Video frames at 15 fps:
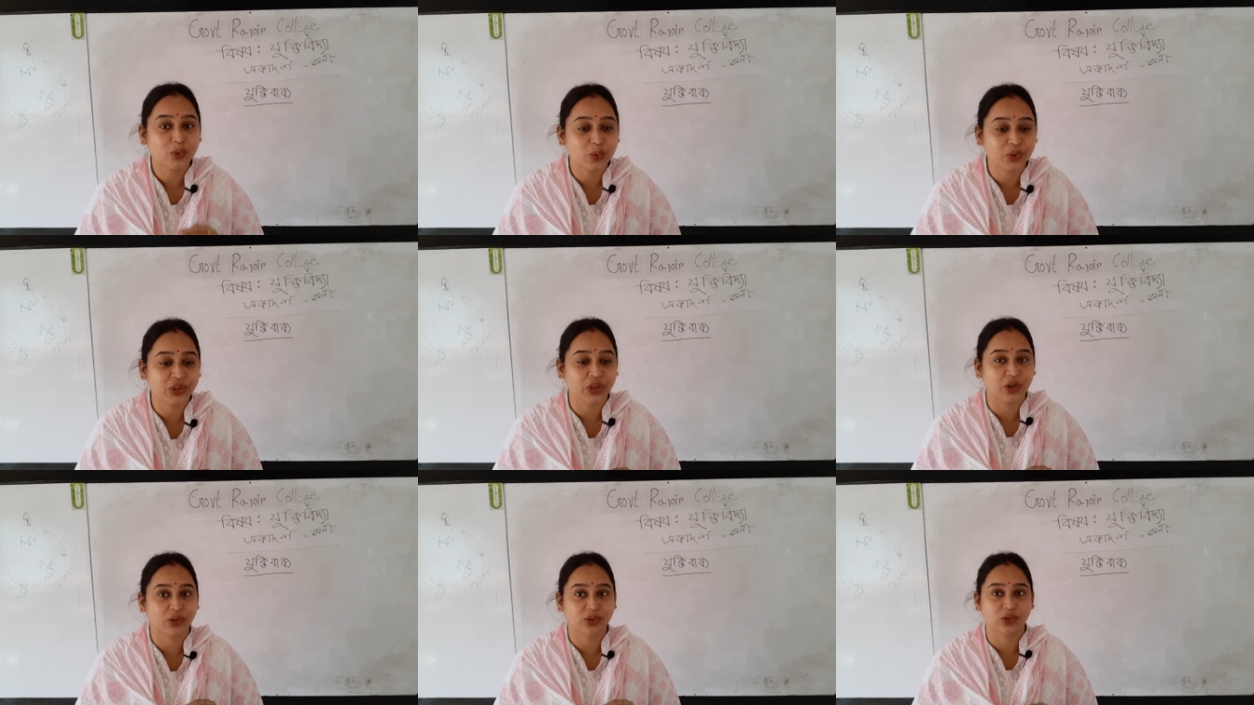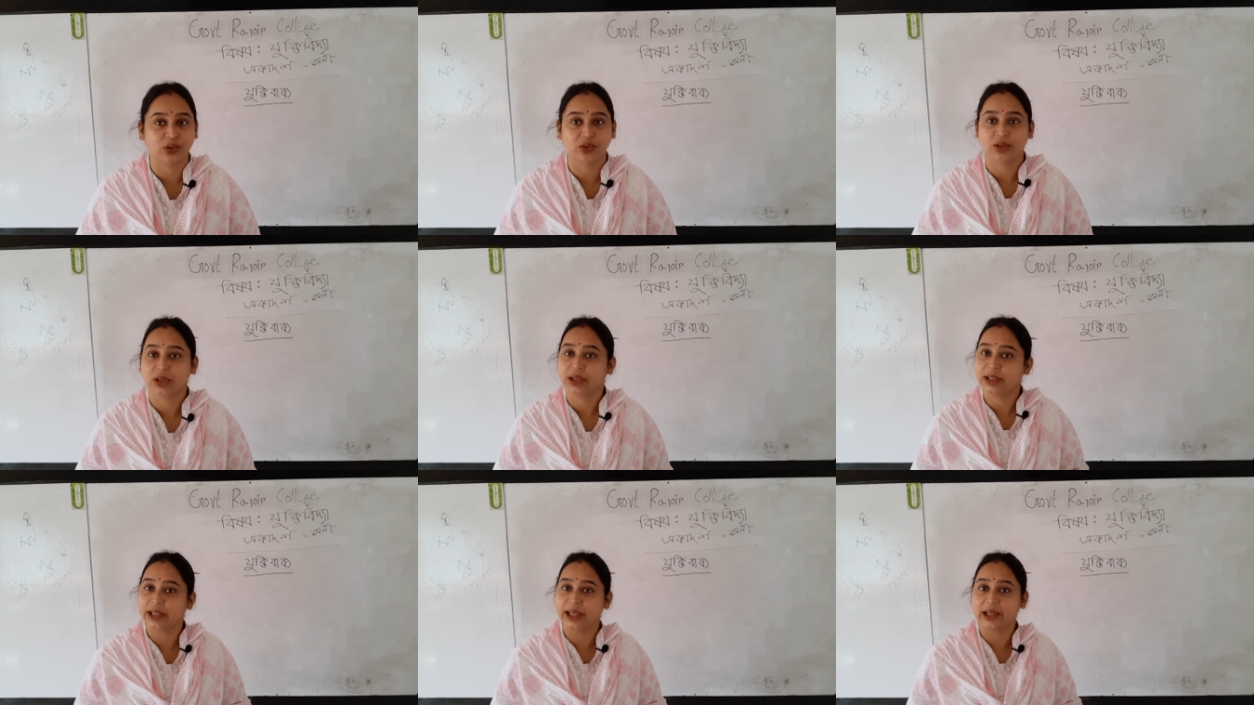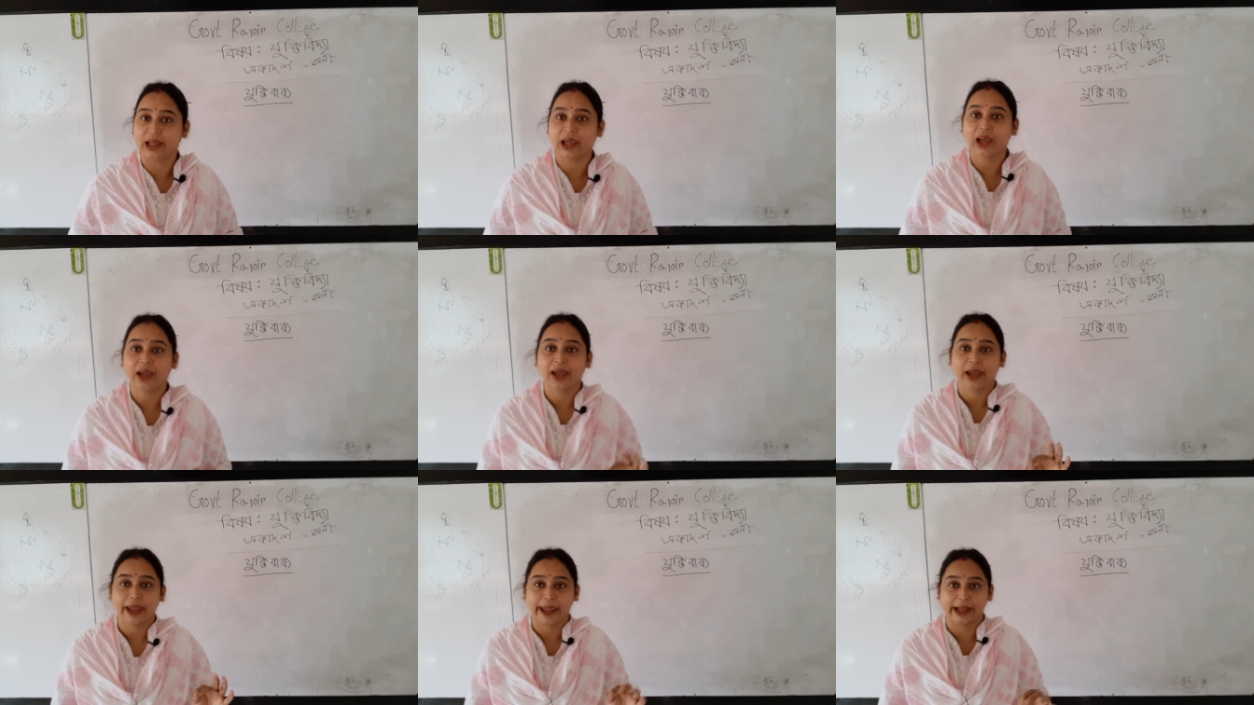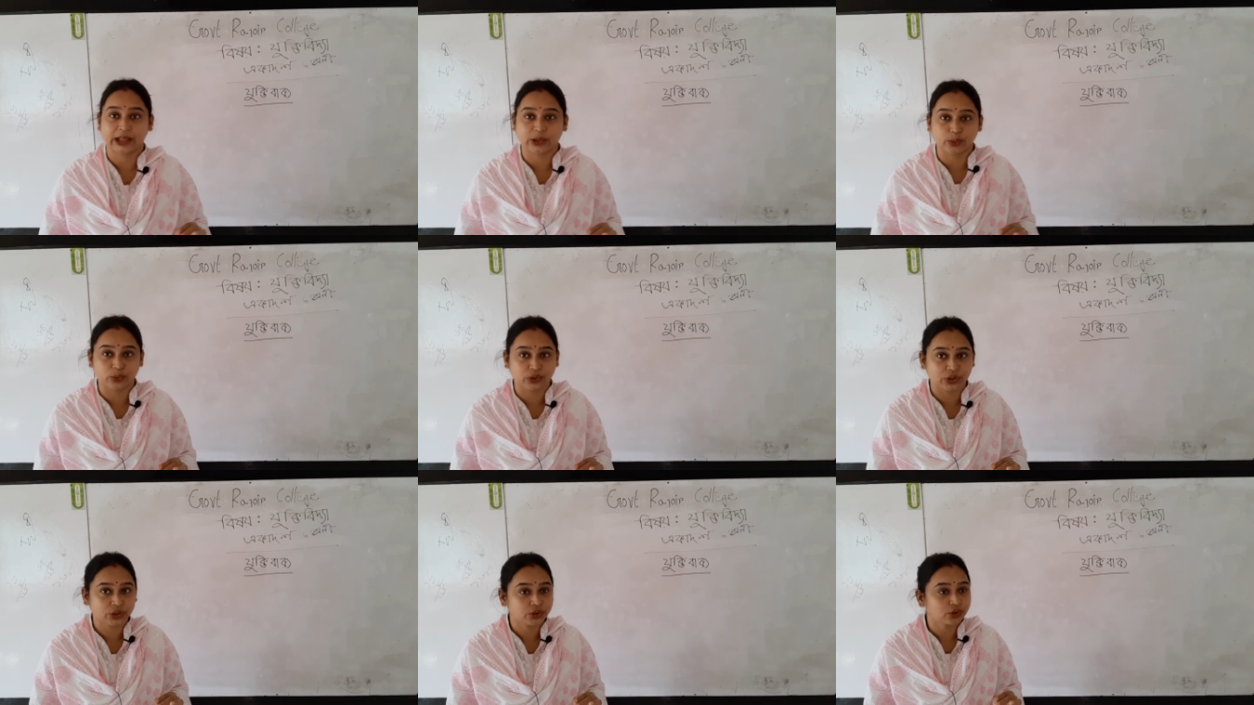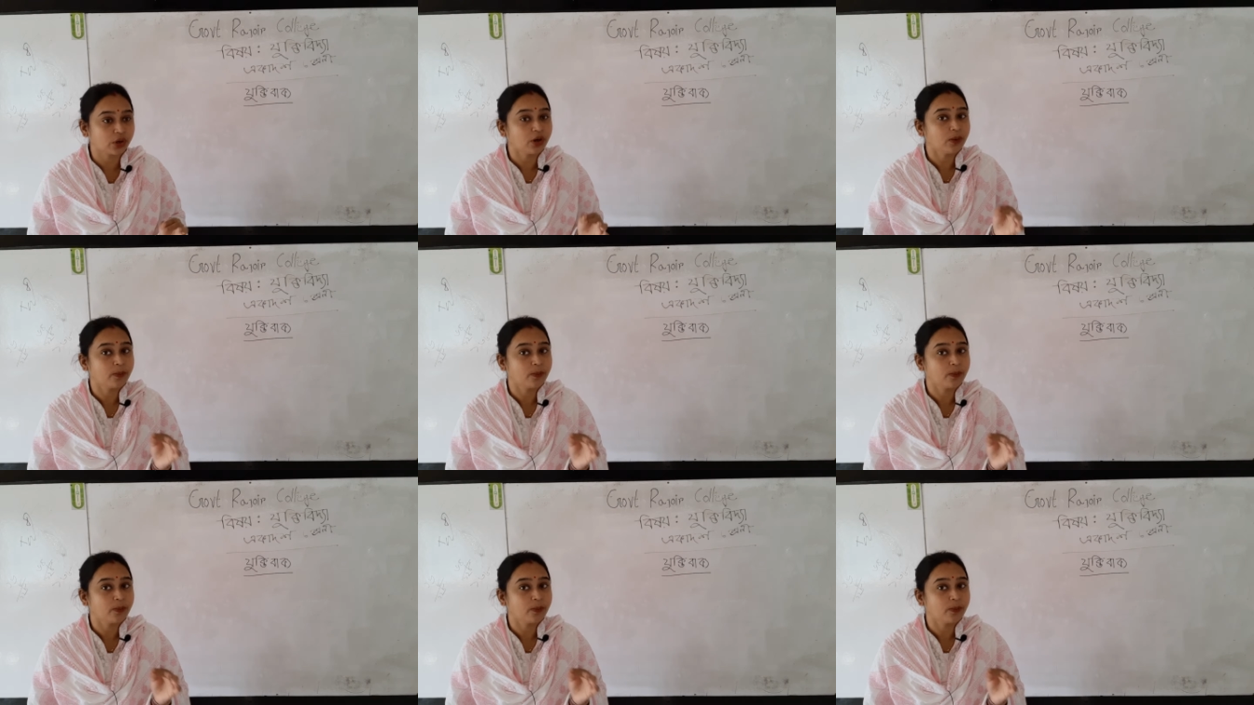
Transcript: দুটি অংশ কি কি একটি উদ্দেশ্য